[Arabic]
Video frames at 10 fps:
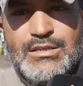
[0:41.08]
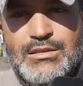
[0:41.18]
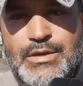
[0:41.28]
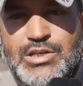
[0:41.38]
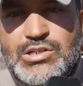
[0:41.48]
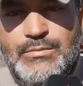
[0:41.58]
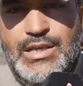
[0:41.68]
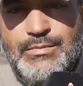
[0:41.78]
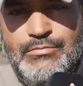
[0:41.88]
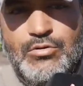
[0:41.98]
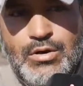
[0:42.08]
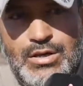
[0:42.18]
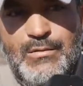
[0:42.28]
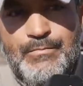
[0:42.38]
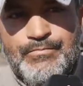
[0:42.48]
التنمية الاجتماعية باب
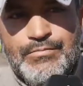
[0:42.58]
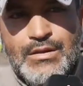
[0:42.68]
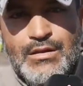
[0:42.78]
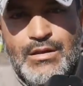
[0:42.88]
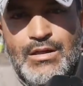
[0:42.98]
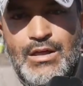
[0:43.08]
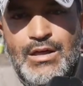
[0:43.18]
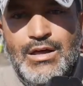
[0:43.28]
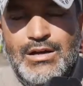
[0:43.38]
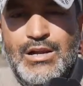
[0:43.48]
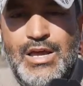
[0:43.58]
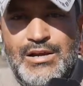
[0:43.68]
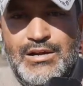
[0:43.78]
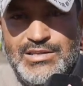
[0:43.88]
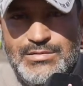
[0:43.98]
دكالة الراعي
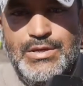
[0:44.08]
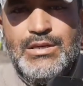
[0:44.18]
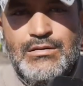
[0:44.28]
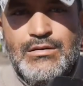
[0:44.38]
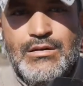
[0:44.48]
الرسمي